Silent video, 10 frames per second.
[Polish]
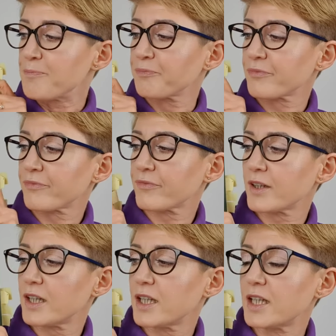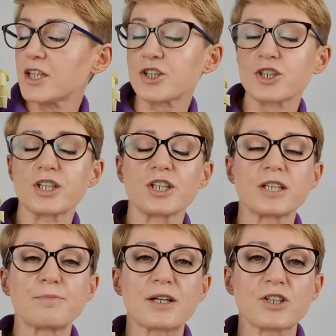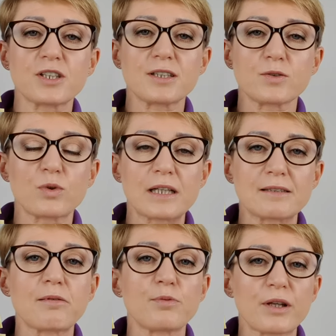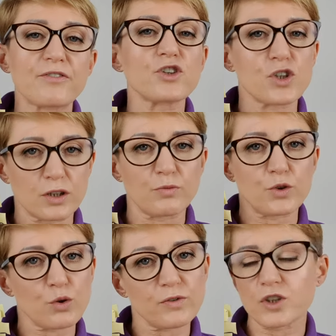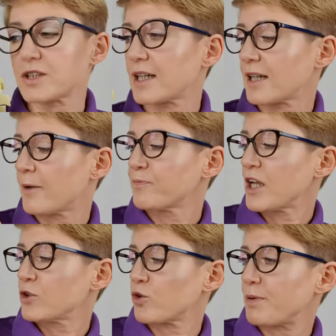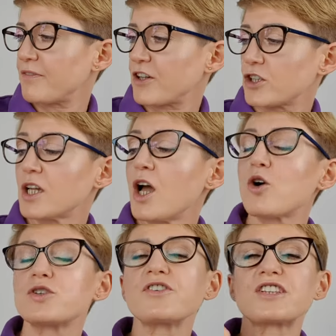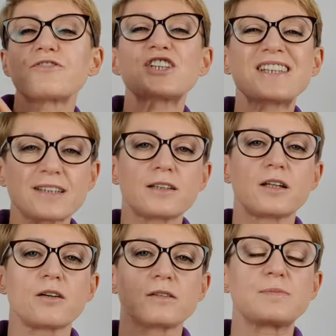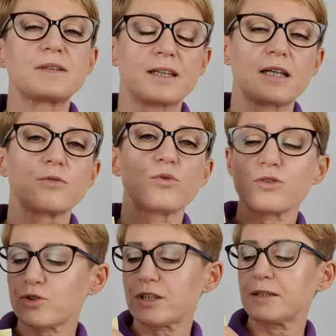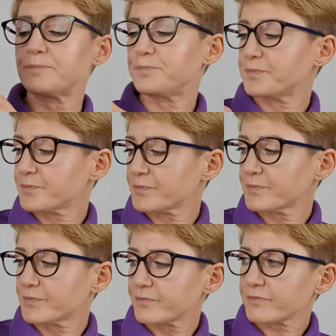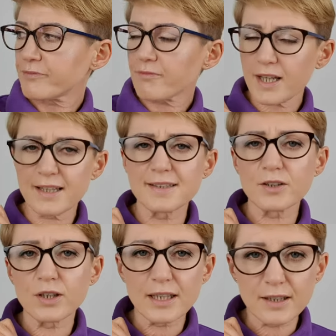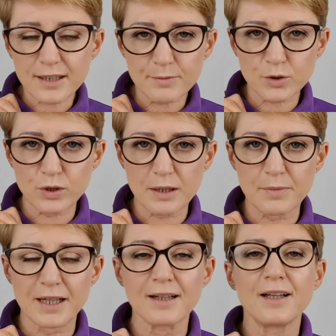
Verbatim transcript: mm, i jeszcze jeśli masz skórę słabo nawilżoną, to również seria True Perfection. Oczywiście wszystkie te kosmetyki, łącznie mm, za kolagenem, które ma